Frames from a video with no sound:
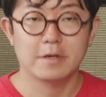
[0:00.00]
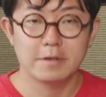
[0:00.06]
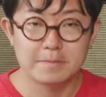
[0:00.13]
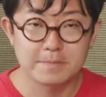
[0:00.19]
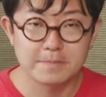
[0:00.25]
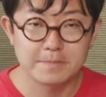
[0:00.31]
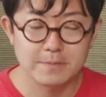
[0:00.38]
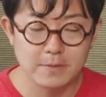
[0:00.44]
は
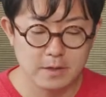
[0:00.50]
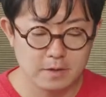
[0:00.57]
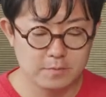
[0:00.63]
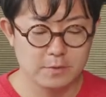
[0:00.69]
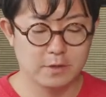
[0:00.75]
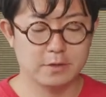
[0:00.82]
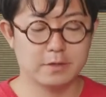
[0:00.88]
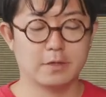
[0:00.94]
い、
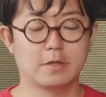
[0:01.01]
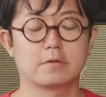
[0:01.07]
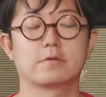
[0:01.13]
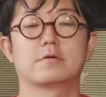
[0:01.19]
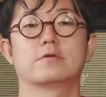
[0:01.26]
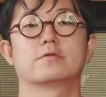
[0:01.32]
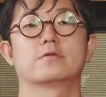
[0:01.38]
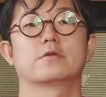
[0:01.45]
えー、皆さ
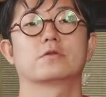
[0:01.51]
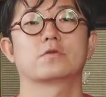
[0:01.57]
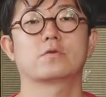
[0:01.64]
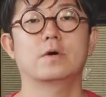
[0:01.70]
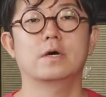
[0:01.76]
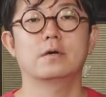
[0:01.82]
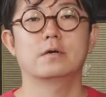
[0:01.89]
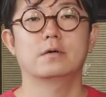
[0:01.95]
んこんに
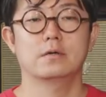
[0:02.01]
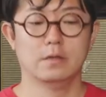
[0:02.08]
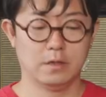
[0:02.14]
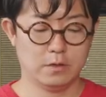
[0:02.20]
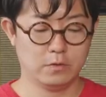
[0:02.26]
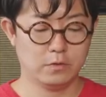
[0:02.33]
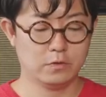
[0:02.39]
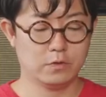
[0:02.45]
ちは、
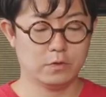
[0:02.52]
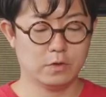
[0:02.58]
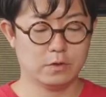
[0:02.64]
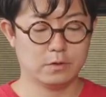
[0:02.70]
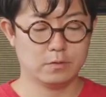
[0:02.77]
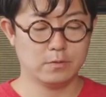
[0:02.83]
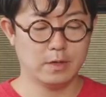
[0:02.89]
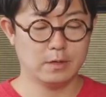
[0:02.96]
えー、本
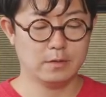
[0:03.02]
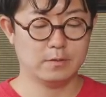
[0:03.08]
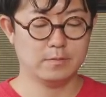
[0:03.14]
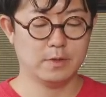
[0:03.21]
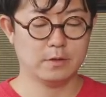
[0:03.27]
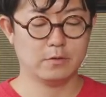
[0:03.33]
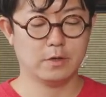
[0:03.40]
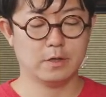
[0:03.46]
日は
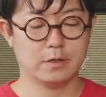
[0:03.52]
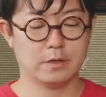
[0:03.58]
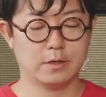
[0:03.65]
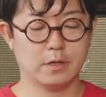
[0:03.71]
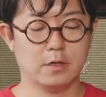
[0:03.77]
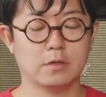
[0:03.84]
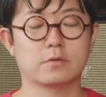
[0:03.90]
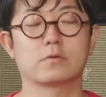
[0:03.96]

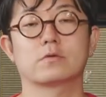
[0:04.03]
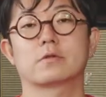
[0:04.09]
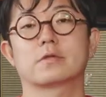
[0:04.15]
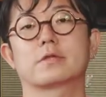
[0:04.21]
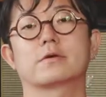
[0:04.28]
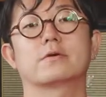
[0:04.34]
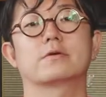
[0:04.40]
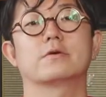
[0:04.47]

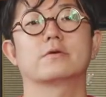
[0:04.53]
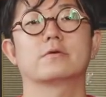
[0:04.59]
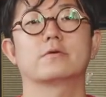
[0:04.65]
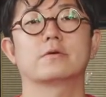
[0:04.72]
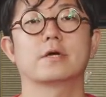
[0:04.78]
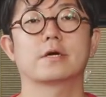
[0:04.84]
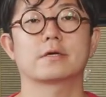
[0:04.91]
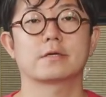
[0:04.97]
マグアスアートスクールを
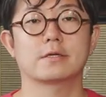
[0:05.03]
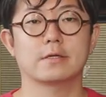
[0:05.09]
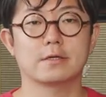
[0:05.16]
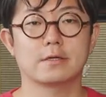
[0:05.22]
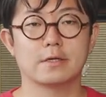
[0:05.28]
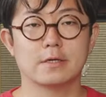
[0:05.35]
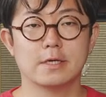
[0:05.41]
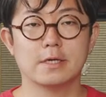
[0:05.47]
ご覧い
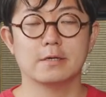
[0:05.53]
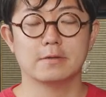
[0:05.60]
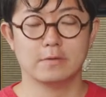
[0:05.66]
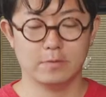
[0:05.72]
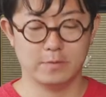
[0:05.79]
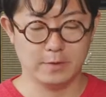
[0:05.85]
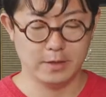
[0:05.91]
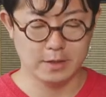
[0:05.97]
ただき
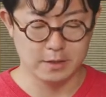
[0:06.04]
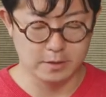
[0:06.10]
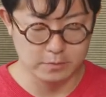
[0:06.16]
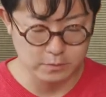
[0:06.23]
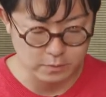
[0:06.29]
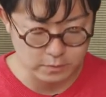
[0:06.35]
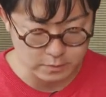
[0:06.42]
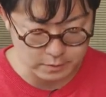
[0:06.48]
どうもあり
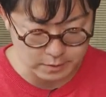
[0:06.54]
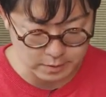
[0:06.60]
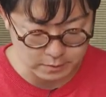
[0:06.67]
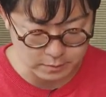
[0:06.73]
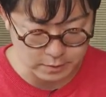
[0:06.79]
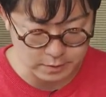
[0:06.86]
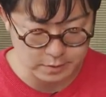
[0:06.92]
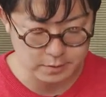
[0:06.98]
がとうござ
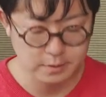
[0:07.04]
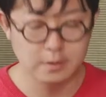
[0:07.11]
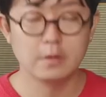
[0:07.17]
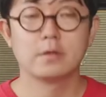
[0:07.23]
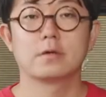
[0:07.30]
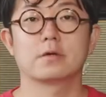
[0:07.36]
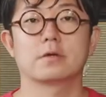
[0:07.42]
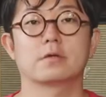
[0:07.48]
います。
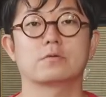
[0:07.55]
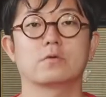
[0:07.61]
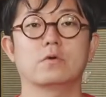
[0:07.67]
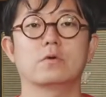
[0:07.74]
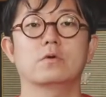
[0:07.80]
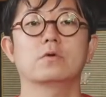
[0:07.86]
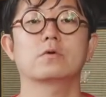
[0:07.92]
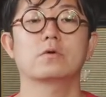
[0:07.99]
えっ
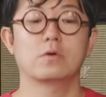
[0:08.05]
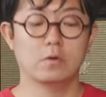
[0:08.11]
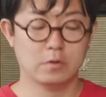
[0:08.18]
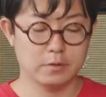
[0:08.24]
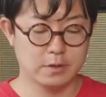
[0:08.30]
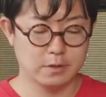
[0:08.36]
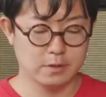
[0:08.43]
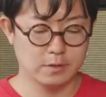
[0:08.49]
と本
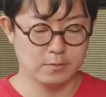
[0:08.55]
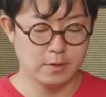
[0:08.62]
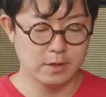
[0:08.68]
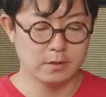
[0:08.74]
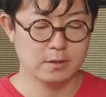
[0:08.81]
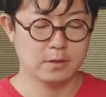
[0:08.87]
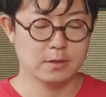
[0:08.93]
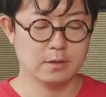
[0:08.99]
講座で
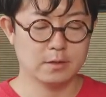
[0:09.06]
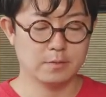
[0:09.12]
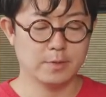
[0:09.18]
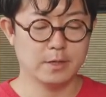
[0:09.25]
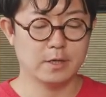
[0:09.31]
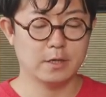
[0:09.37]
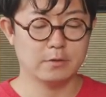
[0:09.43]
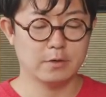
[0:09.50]
は
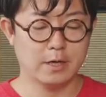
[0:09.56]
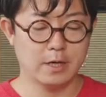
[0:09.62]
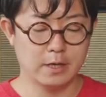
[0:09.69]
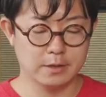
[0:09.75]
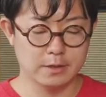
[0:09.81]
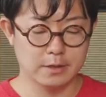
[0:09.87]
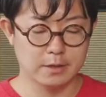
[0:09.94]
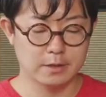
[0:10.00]

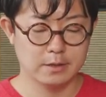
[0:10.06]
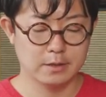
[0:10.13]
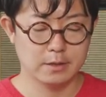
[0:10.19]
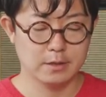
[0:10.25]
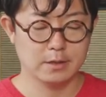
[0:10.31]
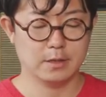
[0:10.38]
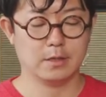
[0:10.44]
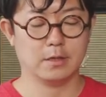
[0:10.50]
リベラルアーツ、
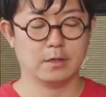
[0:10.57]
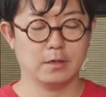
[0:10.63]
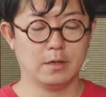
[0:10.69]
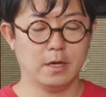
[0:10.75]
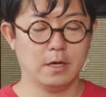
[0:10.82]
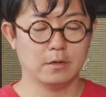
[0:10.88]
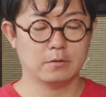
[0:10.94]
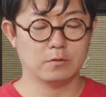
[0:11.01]

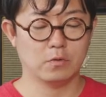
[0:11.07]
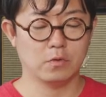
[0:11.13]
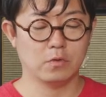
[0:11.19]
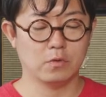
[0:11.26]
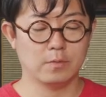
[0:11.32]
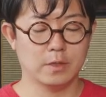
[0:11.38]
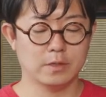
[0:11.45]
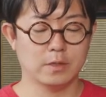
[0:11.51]
えー、
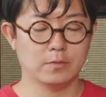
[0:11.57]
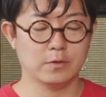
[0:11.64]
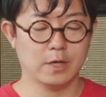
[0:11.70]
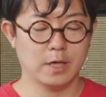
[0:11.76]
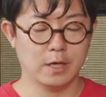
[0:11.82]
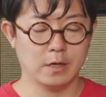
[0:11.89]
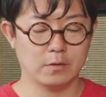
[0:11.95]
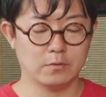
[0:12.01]
アートを学ぶ
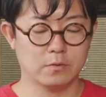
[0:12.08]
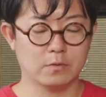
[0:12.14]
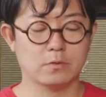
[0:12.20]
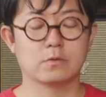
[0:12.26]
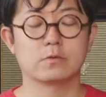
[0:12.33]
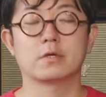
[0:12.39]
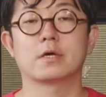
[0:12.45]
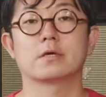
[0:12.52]
A と
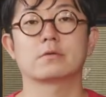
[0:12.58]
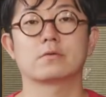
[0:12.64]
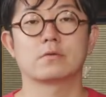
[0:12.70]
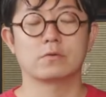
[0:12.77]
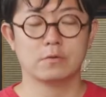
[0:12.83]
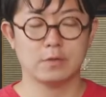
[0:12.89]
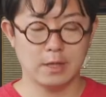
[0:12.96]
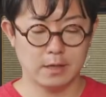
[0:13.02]
いう
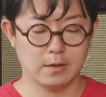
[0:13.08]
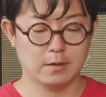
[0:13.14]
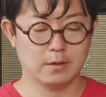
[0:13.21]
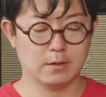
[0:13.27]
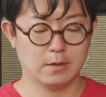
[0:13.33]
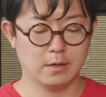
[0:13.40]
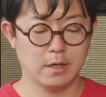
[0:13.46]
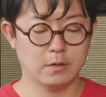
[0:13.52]
タイトル
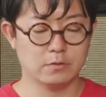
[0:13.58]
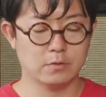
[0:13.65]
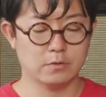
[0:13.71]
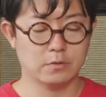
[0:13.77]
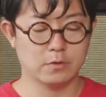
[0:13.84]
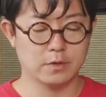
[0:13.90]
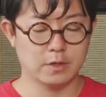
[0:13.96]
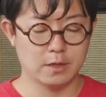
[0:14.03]
でアート
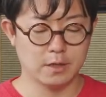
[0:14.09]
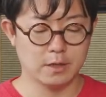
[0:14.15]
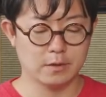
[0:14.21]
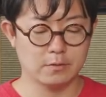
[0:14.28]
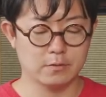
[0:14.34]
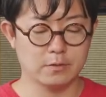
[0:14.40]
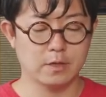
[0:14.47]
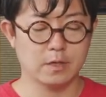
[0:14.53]
と社
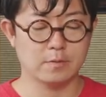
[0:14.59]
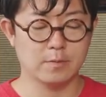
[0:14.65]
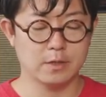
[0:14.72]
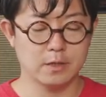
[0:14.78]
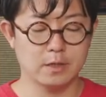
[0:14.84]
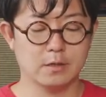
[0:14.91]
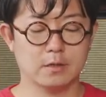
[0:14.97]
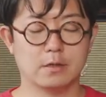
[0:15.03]
会をテーマ
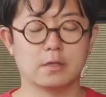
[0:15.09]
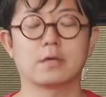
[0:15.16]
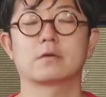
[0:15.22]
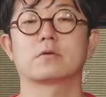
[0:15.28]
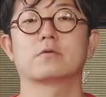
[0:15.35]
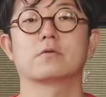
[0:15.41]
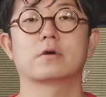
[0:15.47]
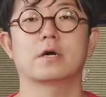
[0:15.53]
に
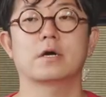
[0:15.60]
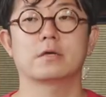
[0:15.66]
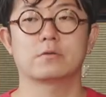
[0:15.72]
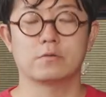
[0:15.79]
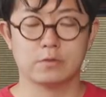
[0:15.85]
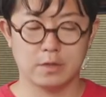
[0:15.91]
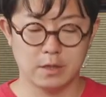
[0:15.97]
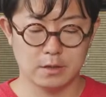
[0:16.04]
全4回
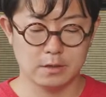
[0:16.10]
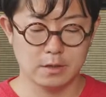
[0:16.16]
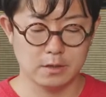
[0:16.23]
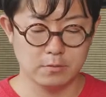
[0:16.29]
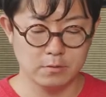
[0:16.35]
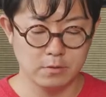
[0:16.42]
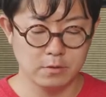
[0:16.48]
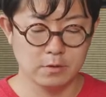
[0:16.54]
の対
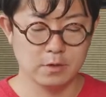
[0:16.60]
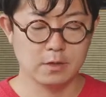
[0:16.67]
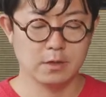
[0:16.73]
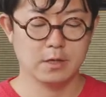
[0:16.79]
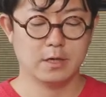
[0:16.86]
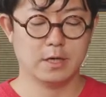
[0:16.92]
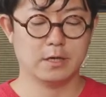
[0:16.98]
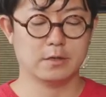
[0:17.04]
談を
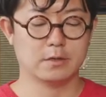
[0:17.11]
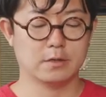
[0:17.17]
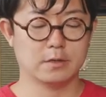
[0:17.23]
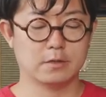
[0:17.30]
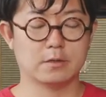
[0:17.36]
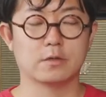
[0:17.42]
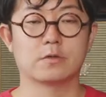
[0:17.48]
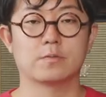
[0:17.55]
配
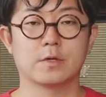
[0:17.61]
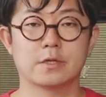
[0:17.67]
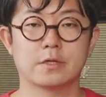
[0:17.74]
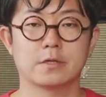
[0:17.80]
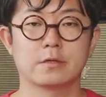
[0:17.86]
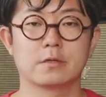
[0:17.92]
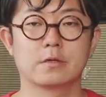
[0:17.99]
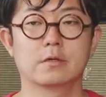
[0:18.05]
信いたしま
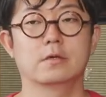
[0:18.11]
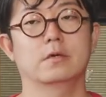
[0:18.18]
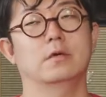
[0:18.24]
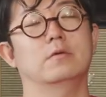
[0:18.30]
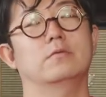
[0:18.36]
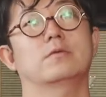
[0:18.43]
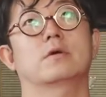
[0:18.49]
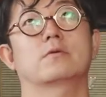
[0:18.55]
す。
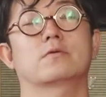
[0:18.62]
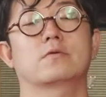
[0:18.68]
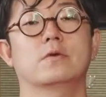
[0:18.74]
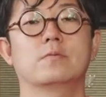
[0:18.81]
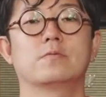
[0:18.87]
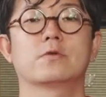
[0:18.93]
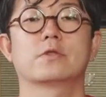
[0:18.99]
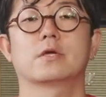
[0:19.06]
えー、私
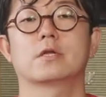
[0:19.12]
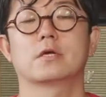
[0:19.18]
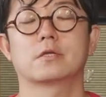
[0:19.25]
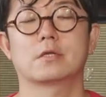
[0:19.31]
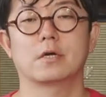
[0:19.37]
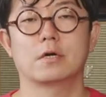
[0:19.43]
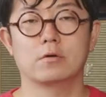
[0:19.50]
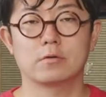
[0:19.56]
は
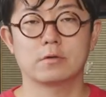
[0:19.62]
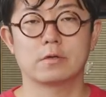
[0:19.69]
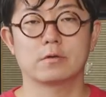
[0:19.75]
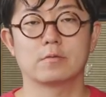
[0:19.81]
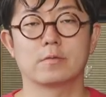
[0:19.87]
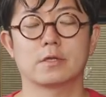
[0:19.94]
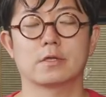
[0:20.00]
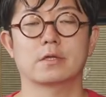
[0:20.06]
モデレーターを
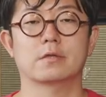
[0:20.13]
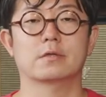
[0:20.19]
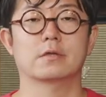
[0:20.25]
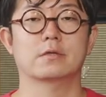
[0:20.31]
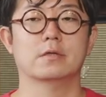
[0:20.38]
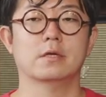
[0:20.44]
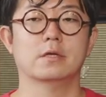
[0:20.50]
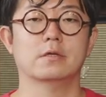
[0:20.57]
務めさ
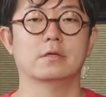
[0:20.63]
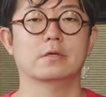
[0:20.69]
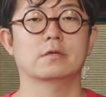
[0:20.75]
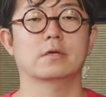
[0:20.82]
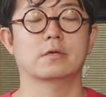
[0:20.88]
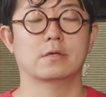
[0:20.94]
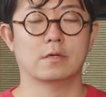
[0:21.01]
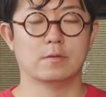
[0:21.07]
せていた
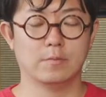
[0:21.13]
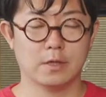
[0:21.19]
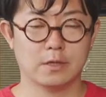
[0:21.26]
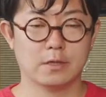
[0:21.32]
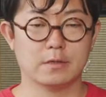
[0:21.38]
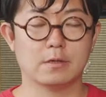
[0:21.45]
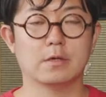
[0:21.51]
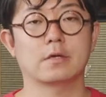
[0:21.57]
だきま
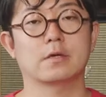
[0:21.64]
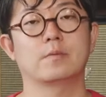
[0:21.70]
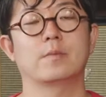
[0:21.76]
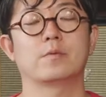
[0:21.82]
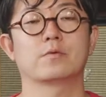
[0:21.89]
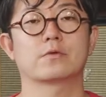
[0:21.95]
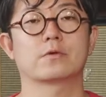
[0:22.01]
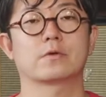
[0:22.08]
す。えー、
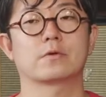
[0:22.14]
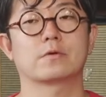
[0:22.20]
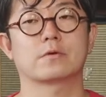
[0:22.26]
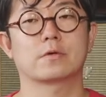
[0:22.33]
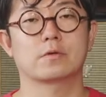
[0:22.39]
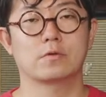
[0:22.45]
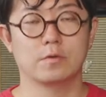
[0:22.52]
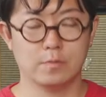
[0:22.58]
山本博
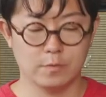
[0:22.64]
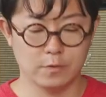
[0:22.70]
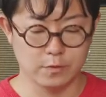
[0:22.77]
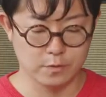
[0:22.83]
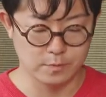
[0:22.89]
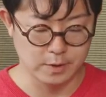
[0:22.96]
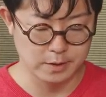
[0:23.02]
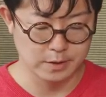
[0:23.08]
樹と
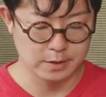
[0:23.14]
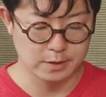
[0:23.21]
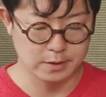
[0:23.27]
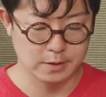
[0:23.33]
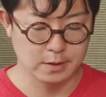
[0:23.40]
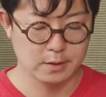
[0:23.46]
申します。